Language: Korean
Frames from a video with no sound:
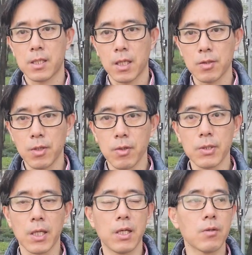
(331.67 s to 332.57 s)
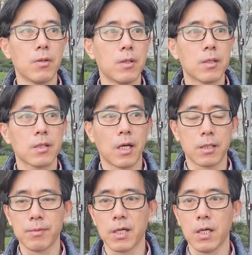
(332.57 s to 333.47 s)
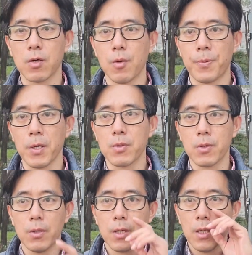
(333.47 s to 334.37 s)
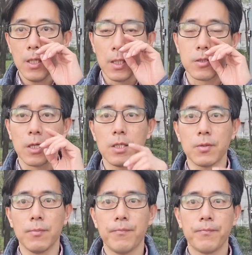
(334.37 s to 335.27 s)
계속 깨우쳐 나가고 다듬어 나가고 배우고 애써야죠.